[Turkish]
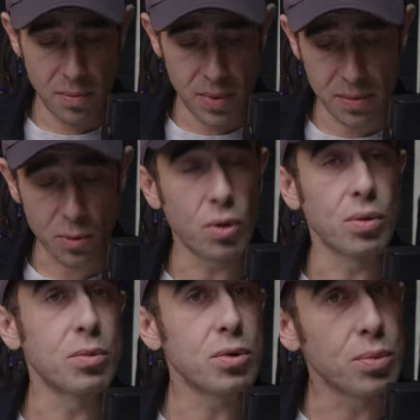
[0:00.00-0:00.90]
bizim
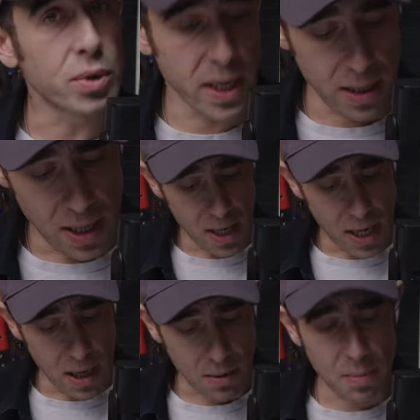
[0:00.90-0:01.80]
konumuz bu değil.
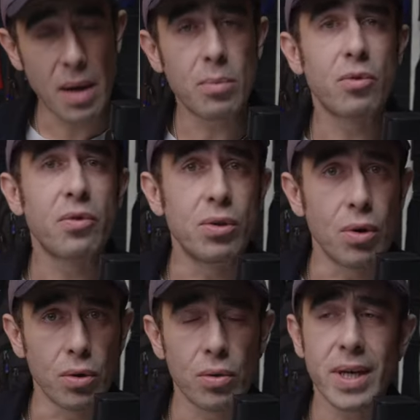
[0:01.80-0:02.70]
Ama ben bu
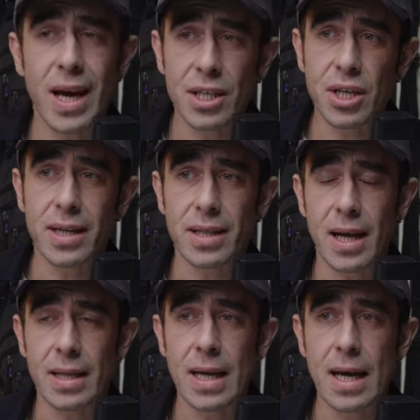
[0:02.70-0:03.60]
videoyu
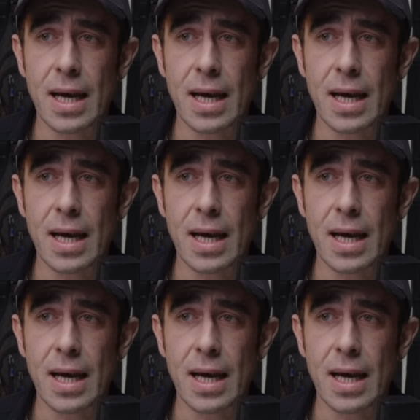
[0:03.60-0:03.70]
gerçekten